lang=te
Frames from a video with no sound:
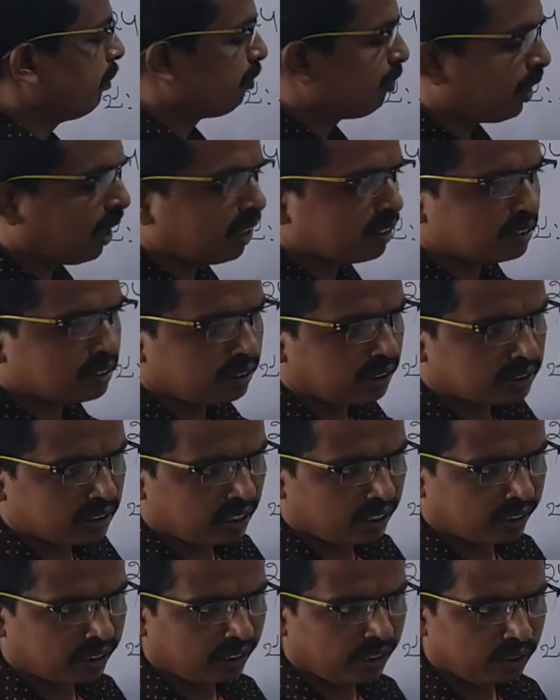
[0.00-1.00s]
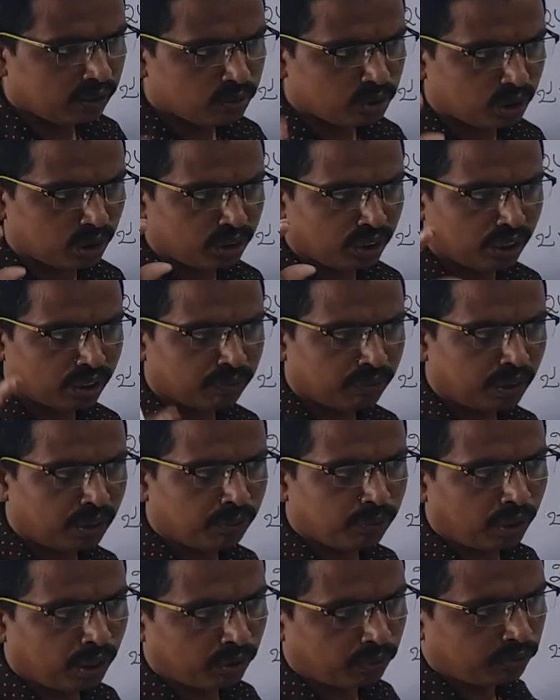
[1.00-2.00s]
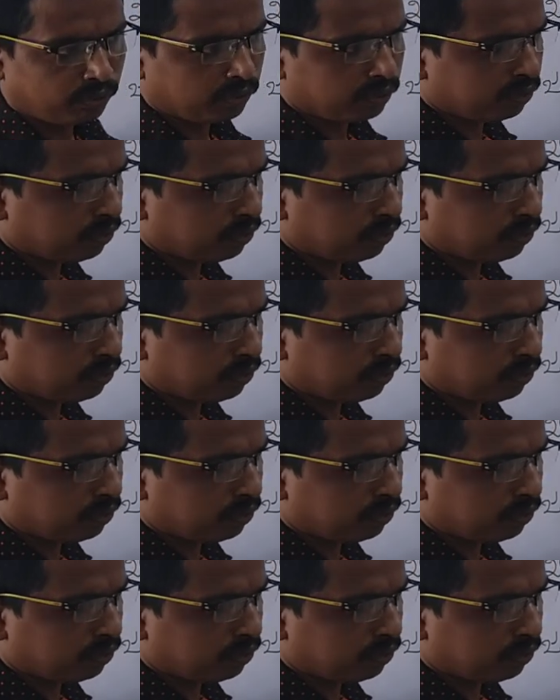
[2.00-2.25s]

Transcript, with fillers: ఫ్రాన్స్ దేశానికి చెందినటువంటి వారు